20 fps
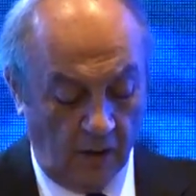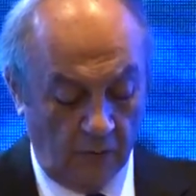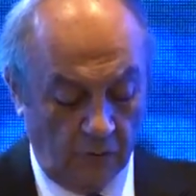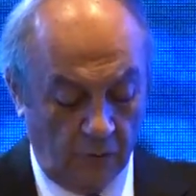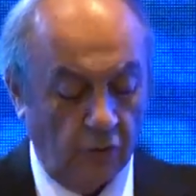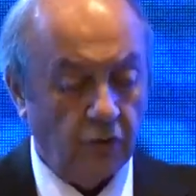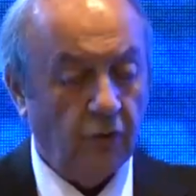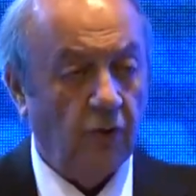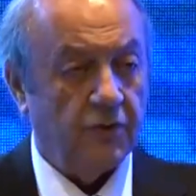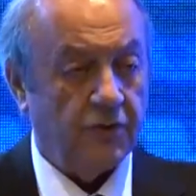
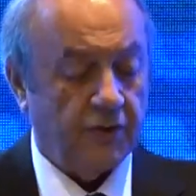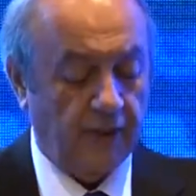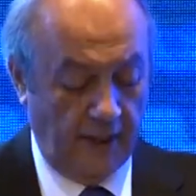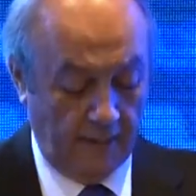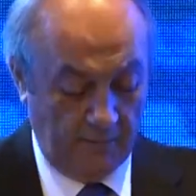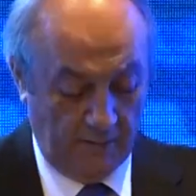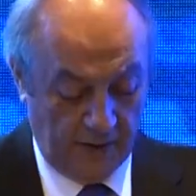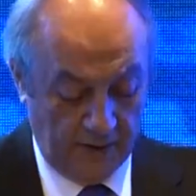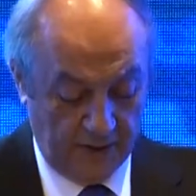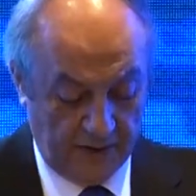Bu
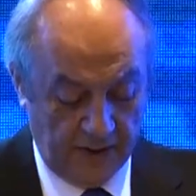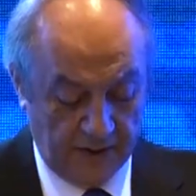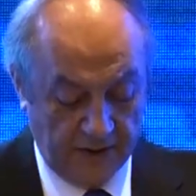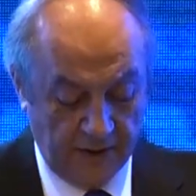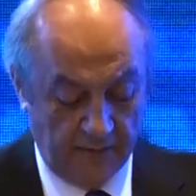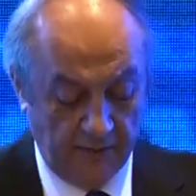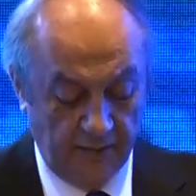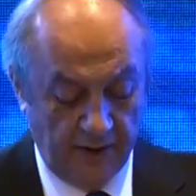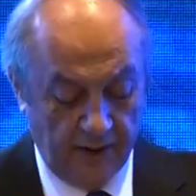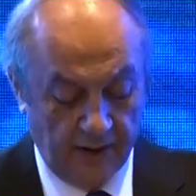gözlem
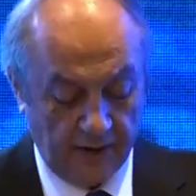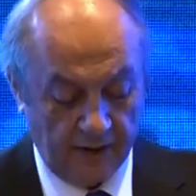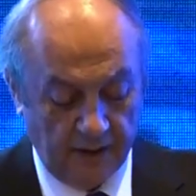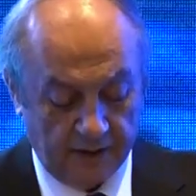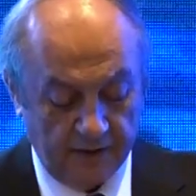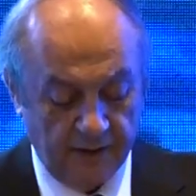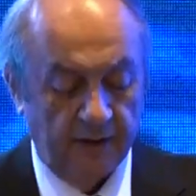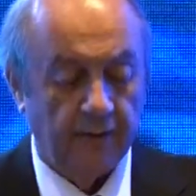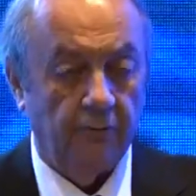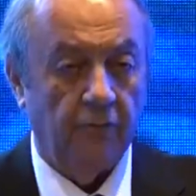seçimlere
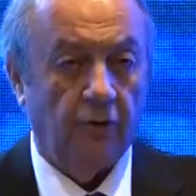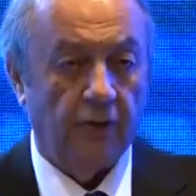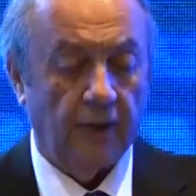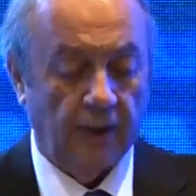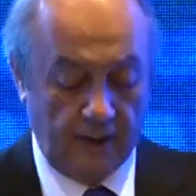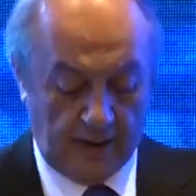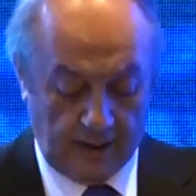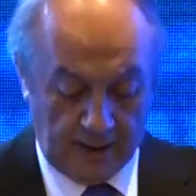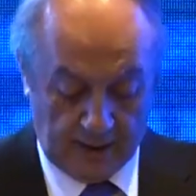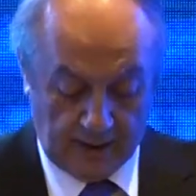katılım
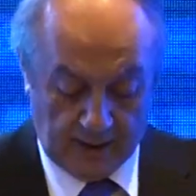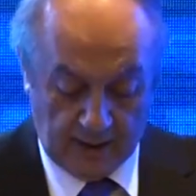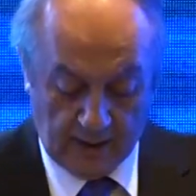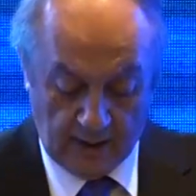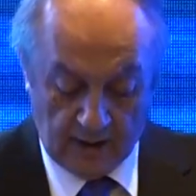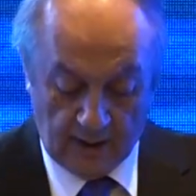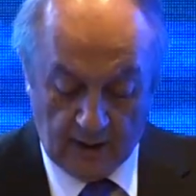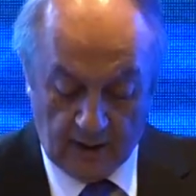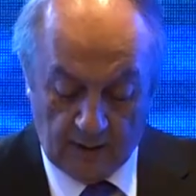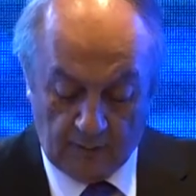oranının
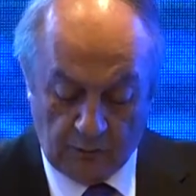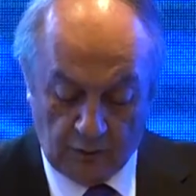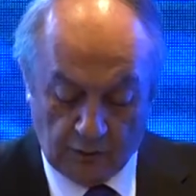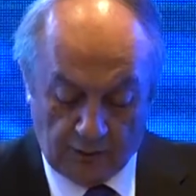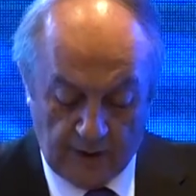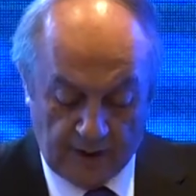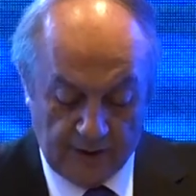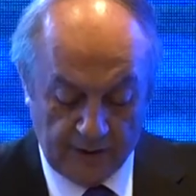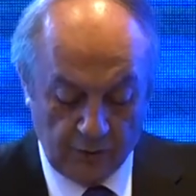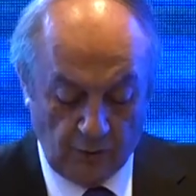bu
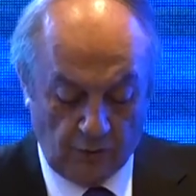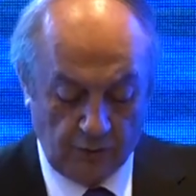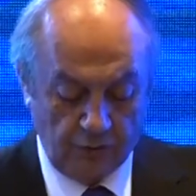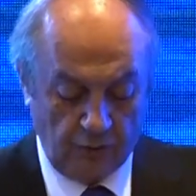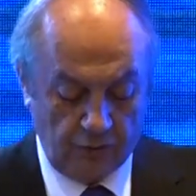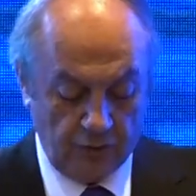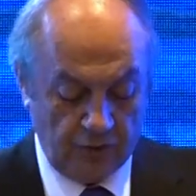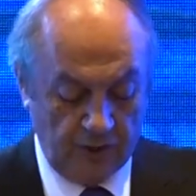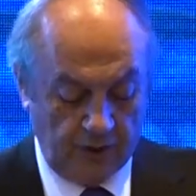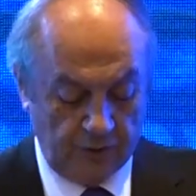kez
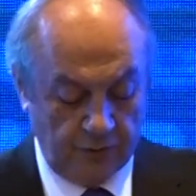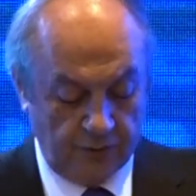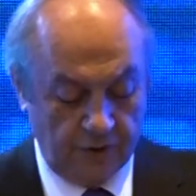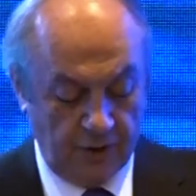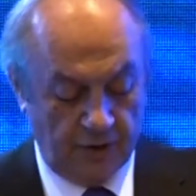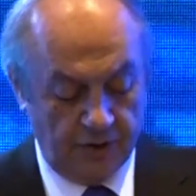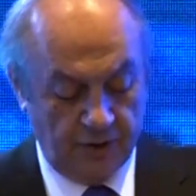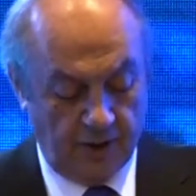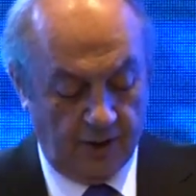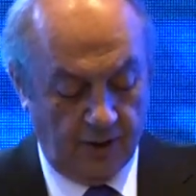oldukça
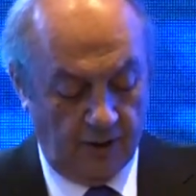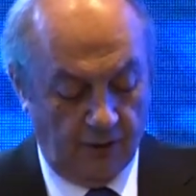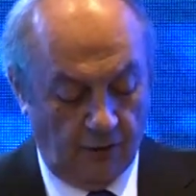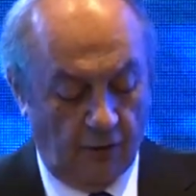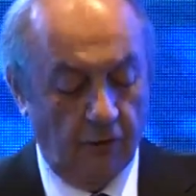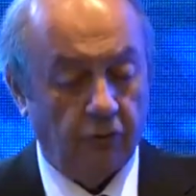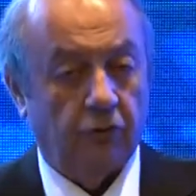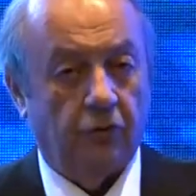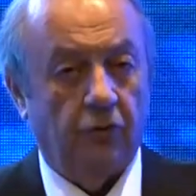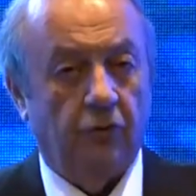düşeceği
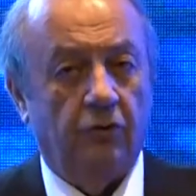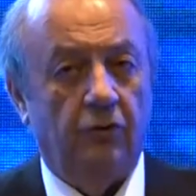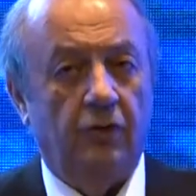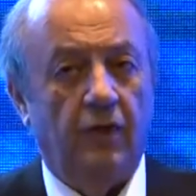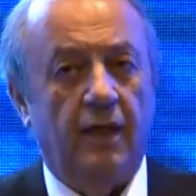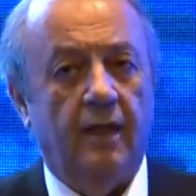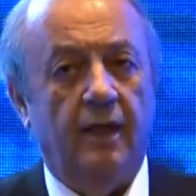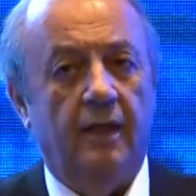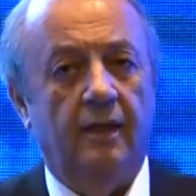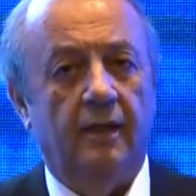
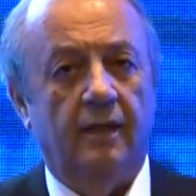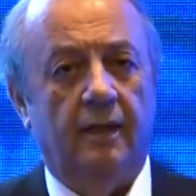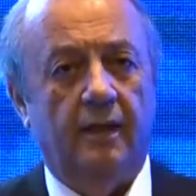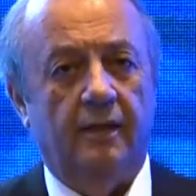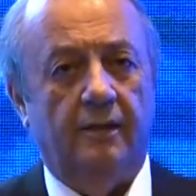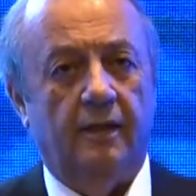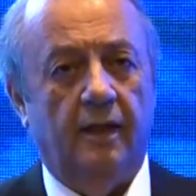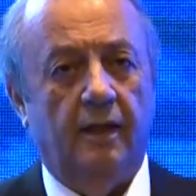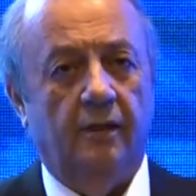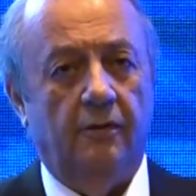öngörüleri
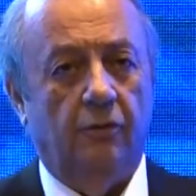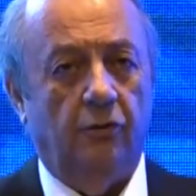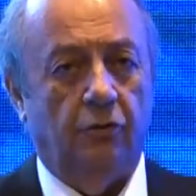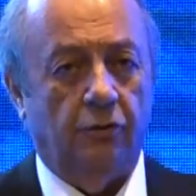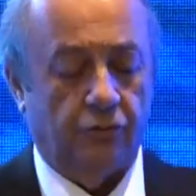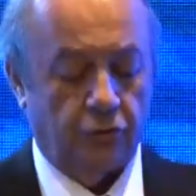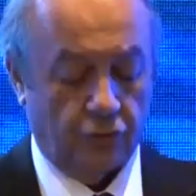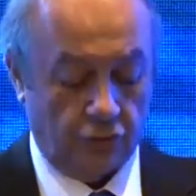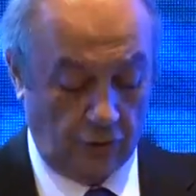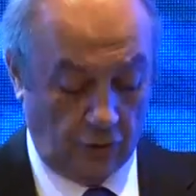ile de
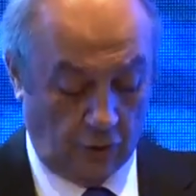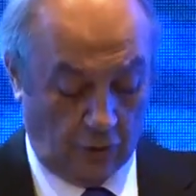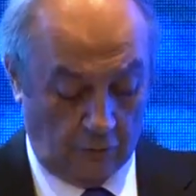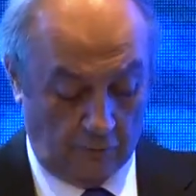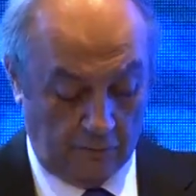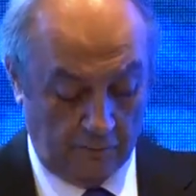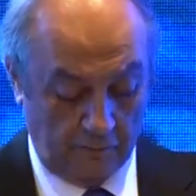örtüşüyor.